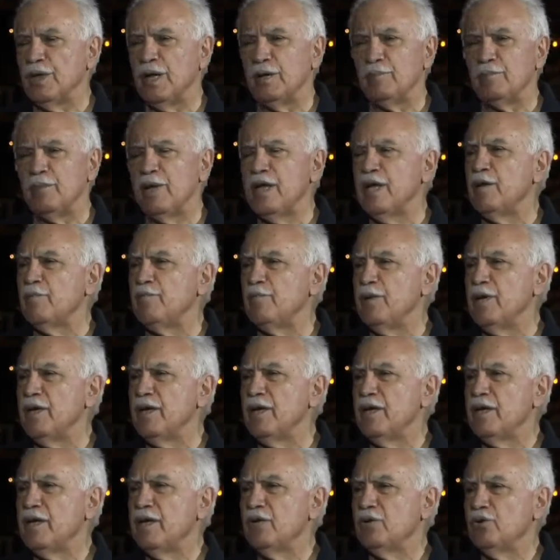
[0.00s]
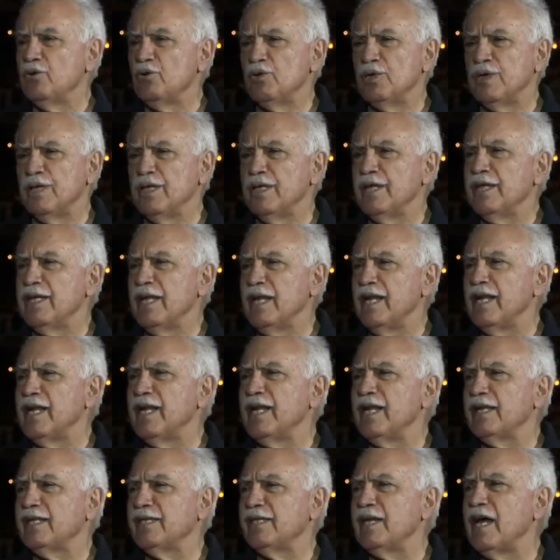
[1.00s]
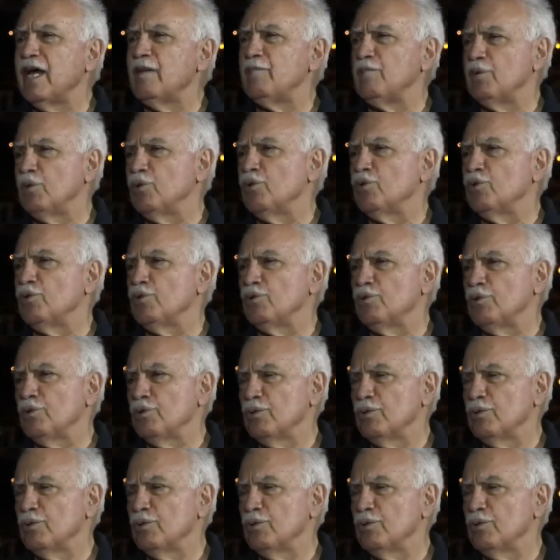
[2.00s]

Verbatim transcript: Yani MHP Türkiye'de geleneksel bir güç.